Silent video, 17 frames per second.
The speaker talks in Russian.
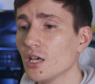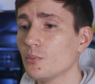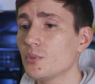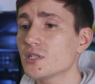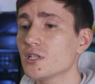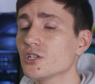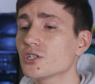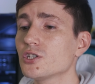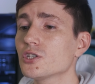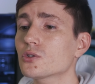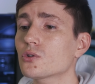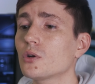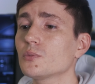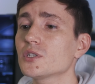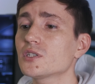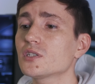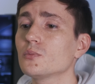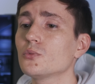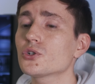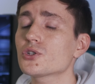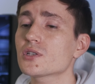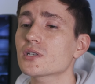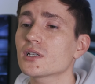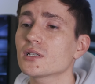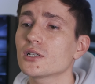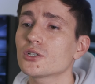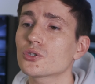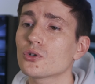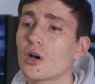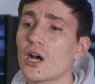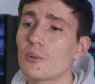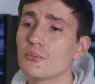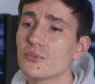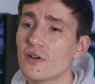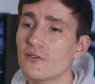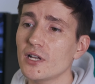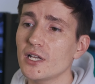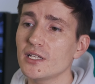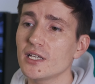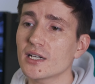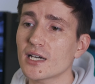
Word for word: Без лишней скромности можно сказать, что обновление